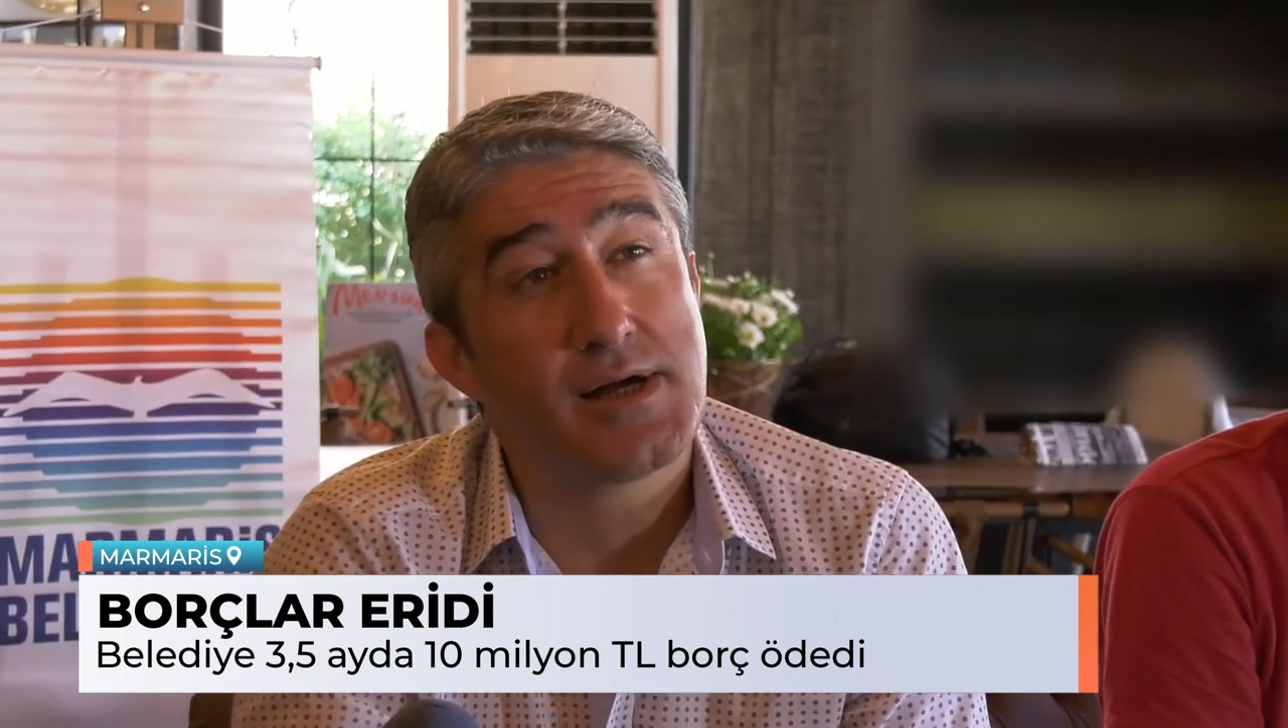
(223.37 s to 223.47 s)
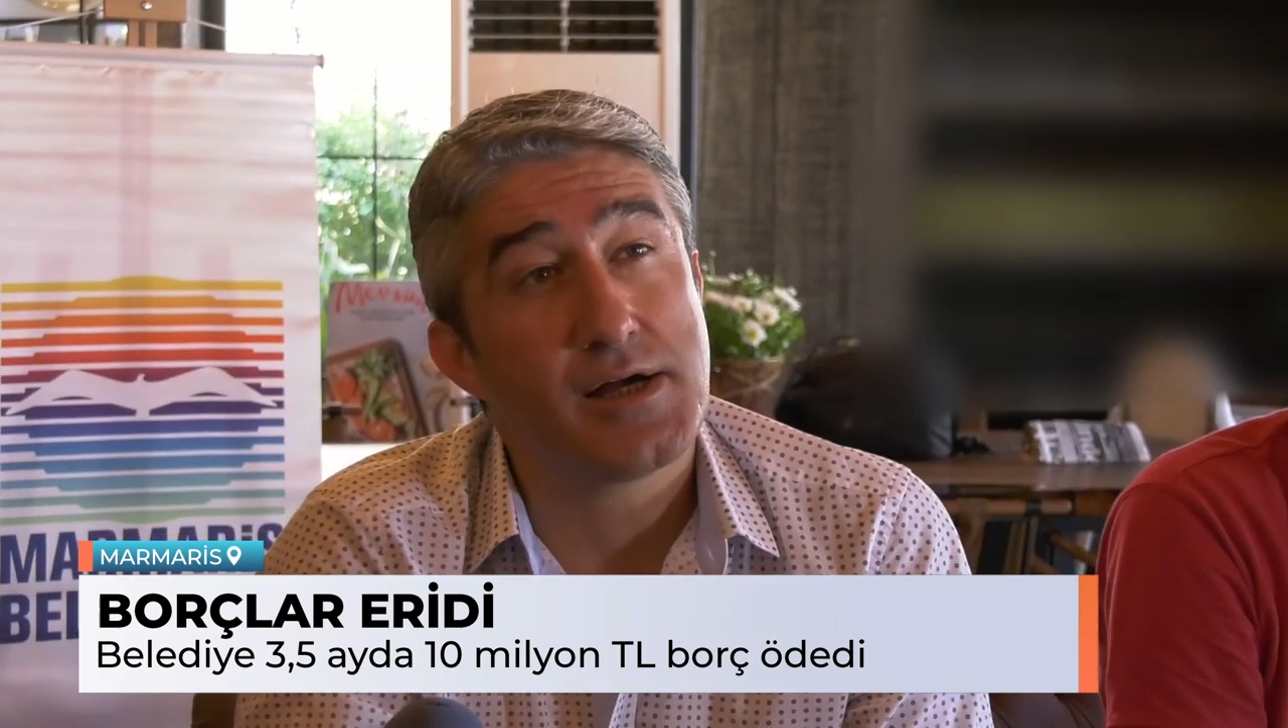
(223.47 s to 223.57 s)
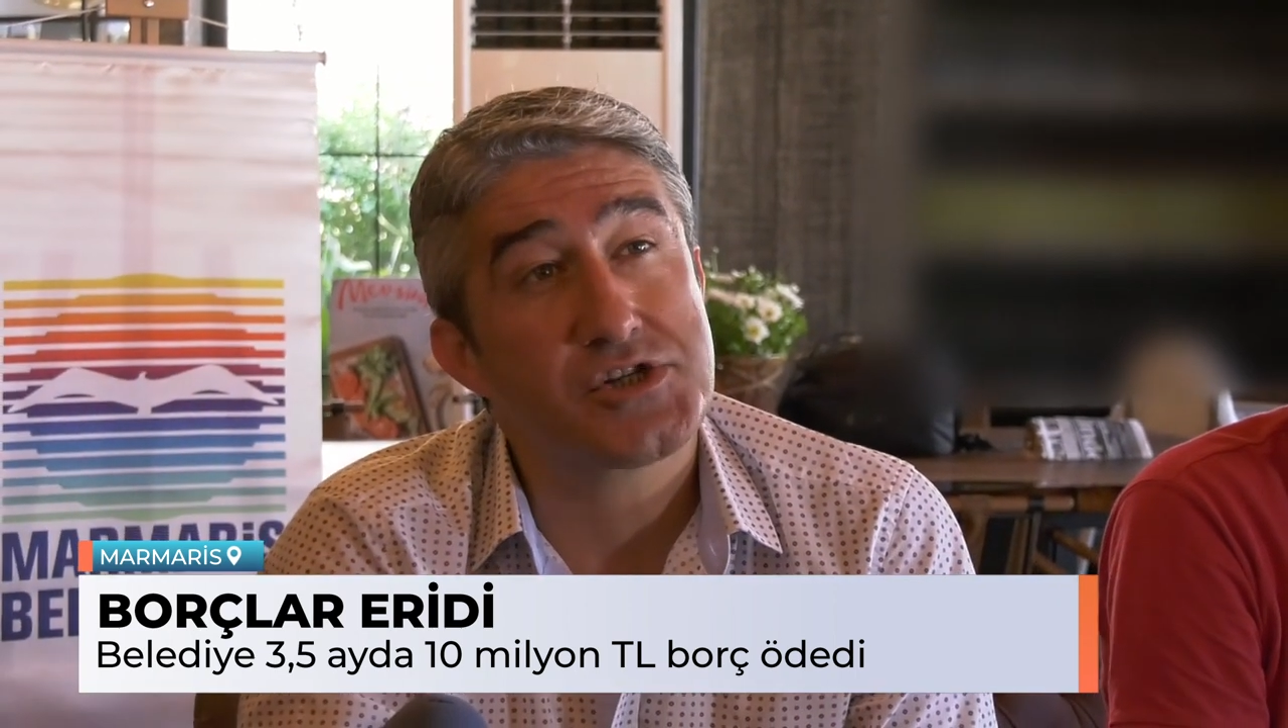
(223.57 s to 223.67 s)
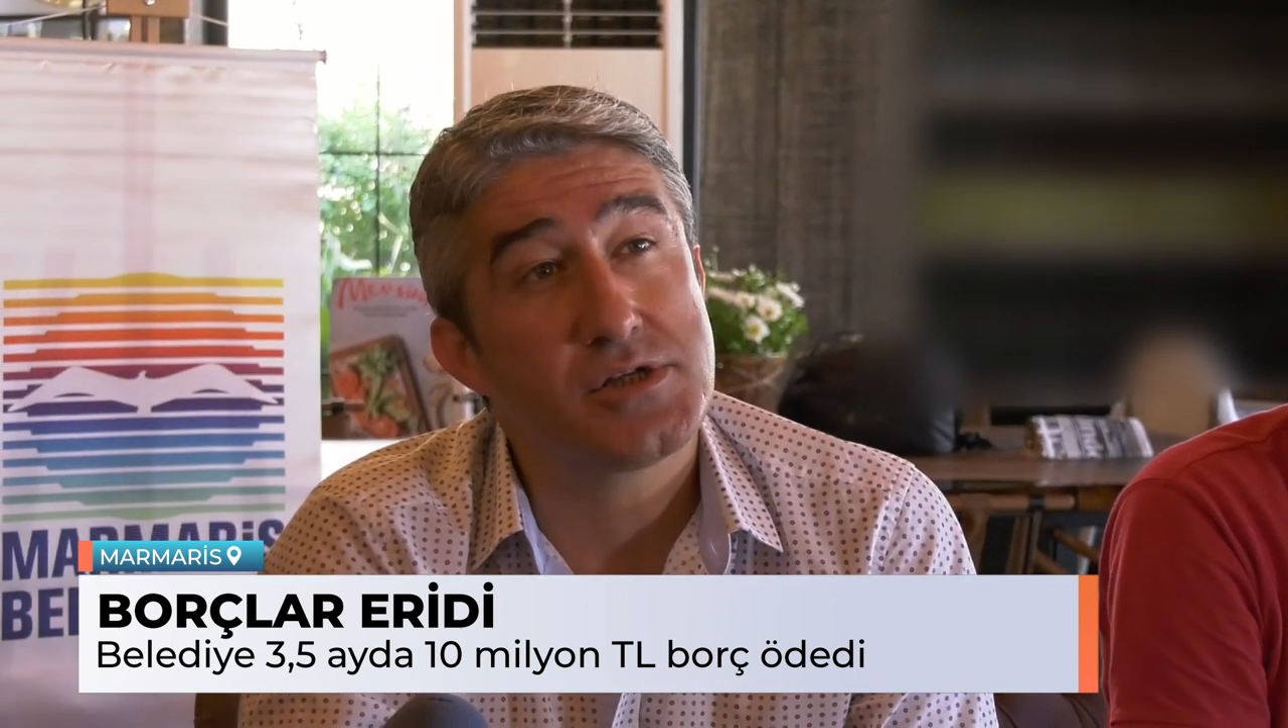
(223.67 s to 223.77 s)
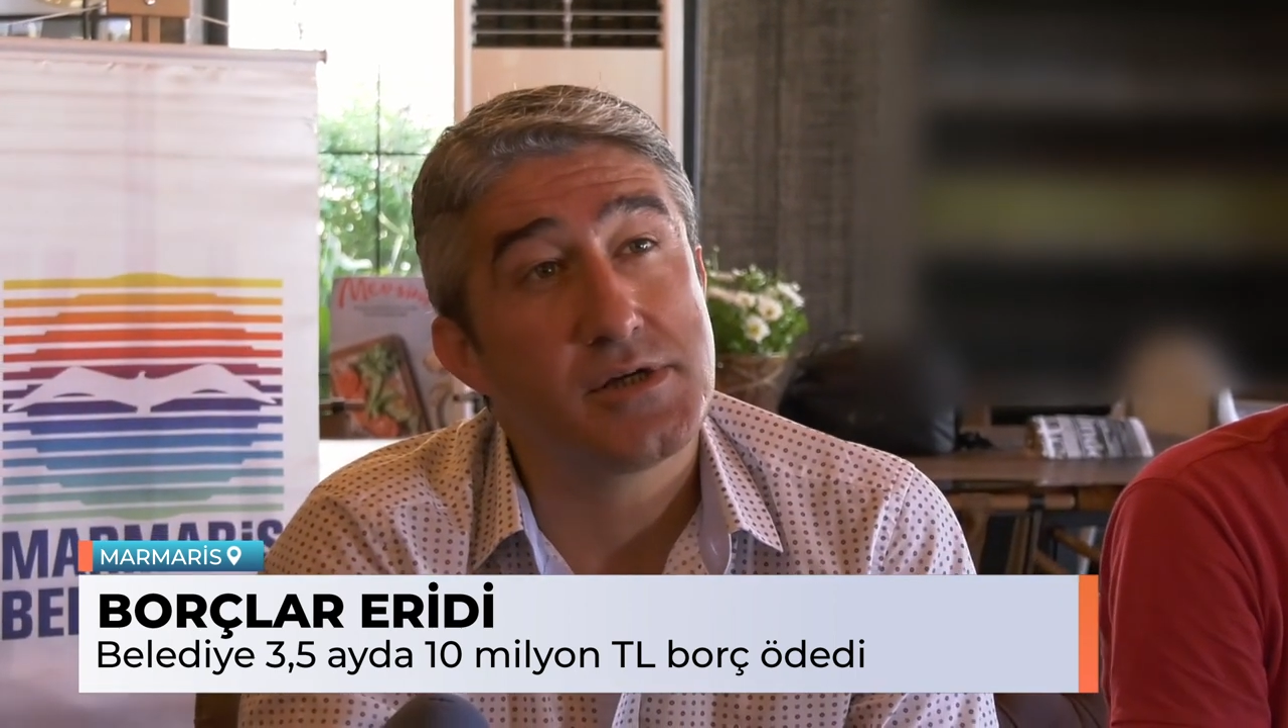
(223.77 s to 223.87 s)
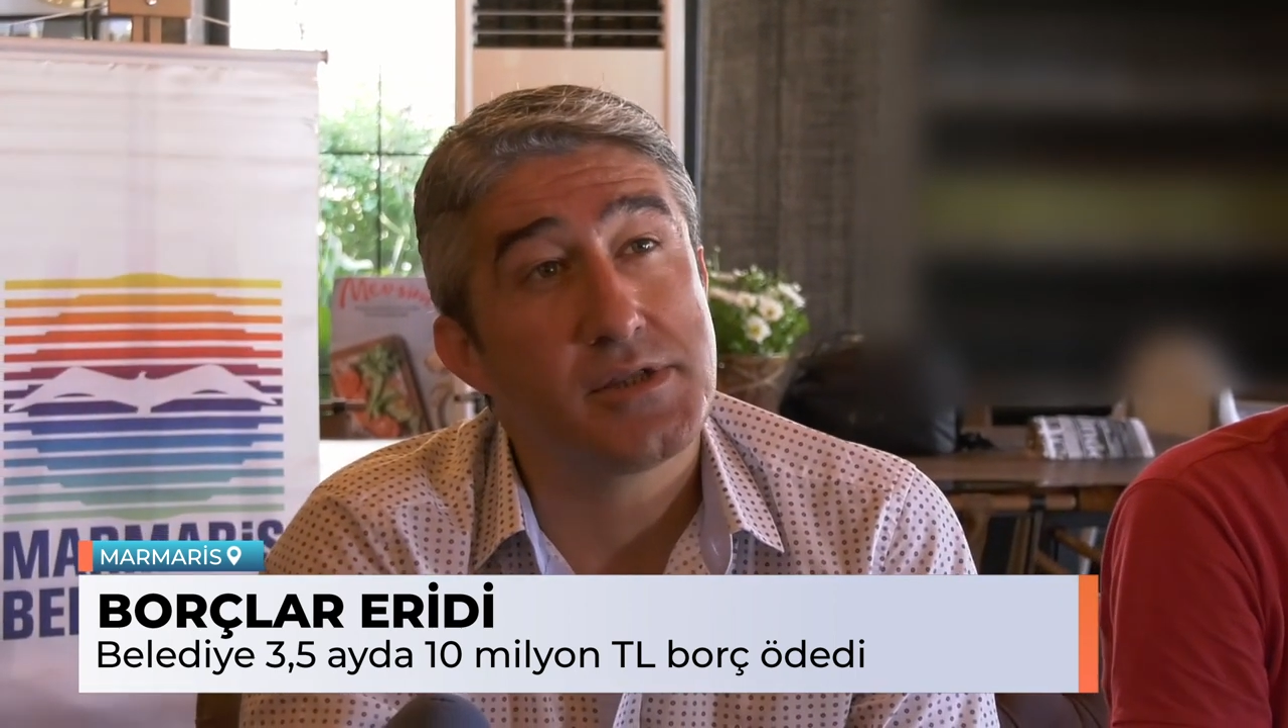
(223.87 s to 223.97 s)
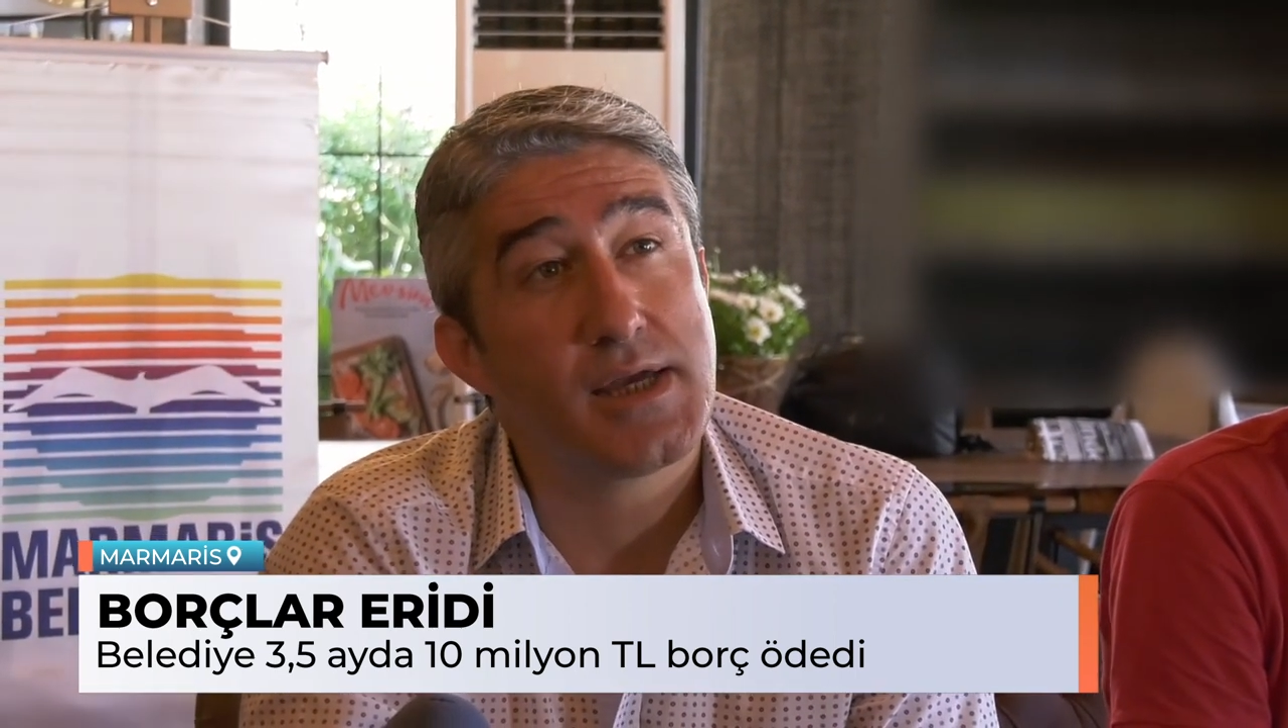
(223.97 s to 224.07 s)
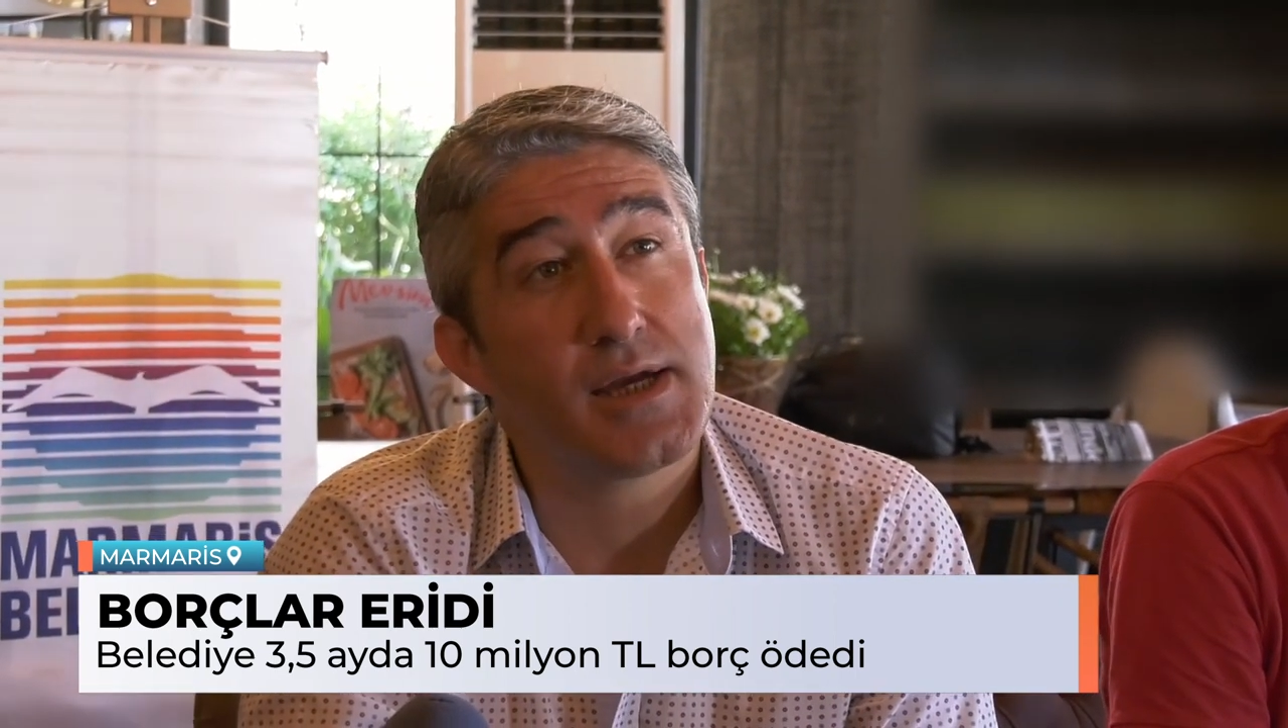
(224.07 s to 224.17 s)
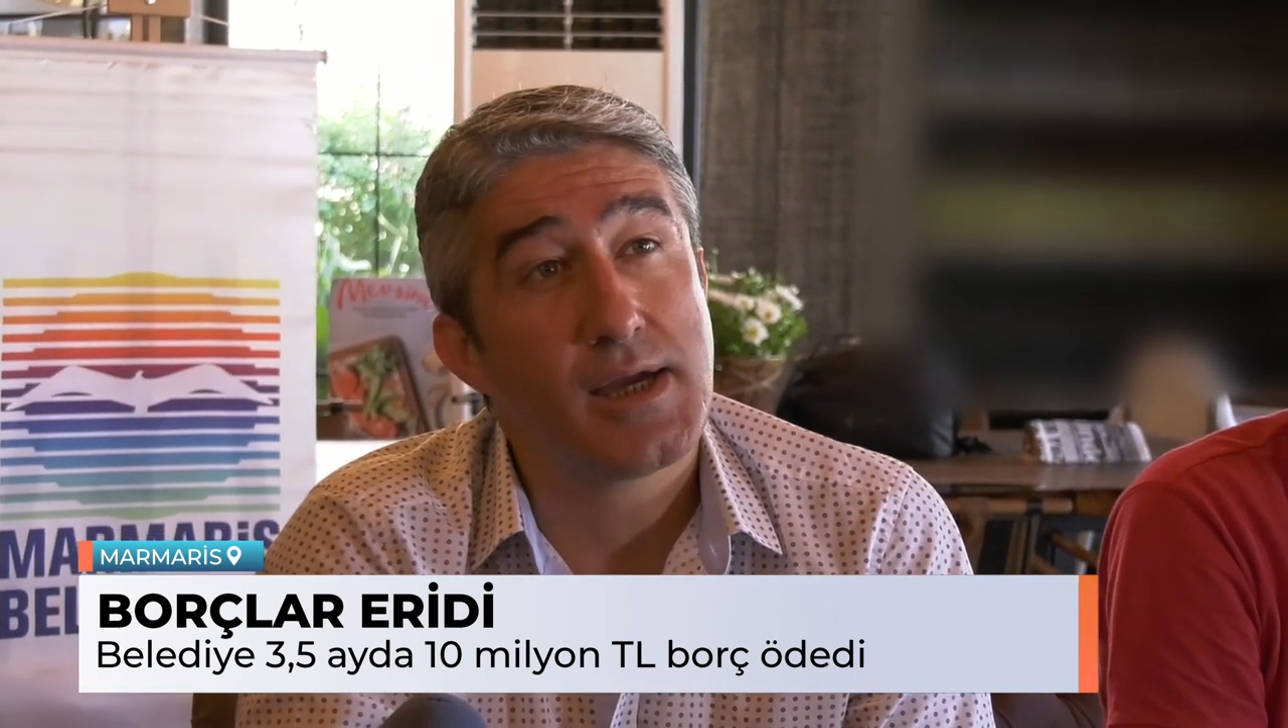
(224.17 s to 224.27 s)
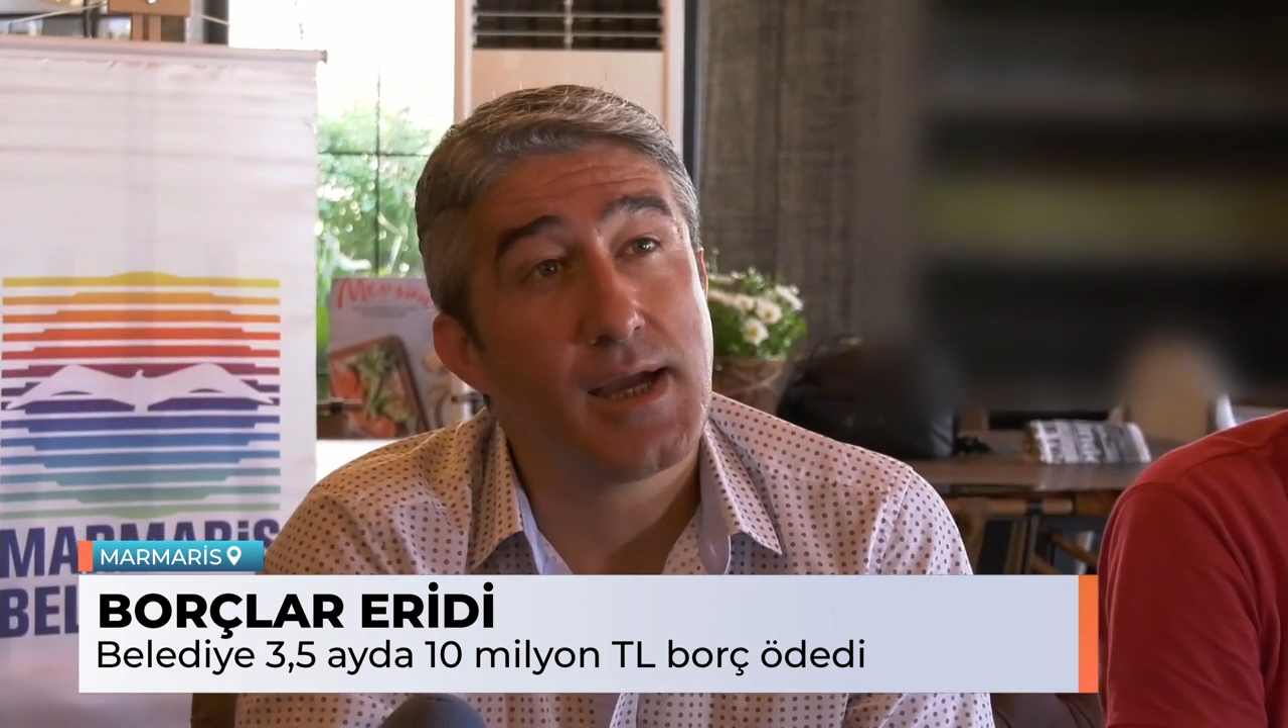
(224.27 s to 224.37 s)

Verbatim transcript: karşılığında